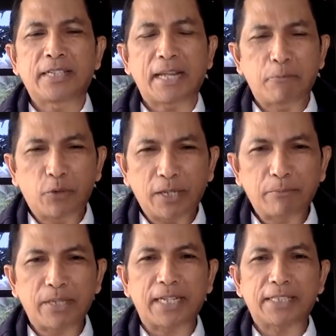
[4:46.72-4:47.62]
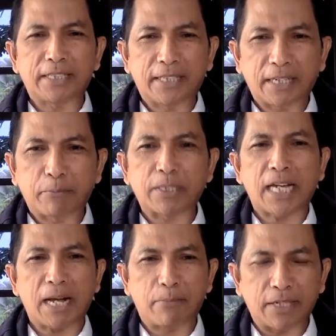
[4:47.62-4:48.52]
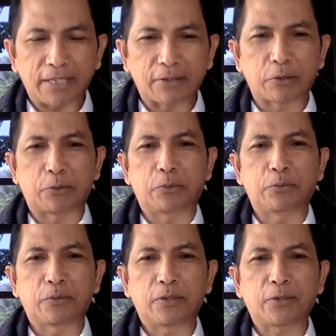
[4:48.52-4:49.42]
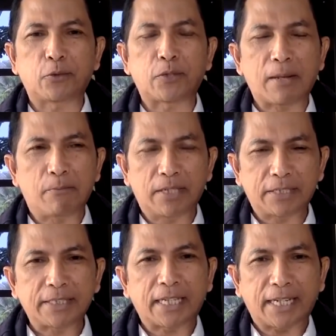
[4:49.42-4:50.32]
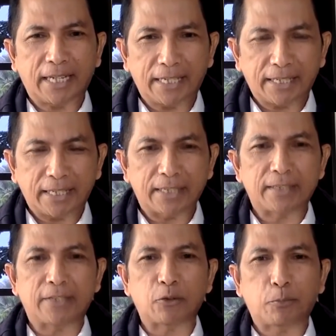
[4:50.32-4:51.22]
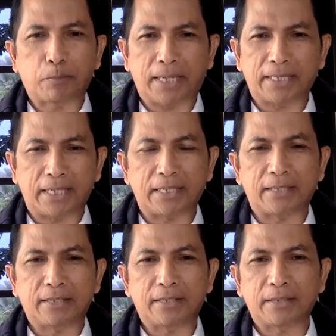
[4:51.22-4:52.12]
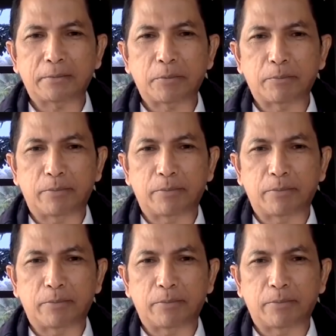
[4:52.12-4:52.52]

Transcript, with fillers: Namun implikasi dari percakapan itu, terutama secara etik atau praktek eh,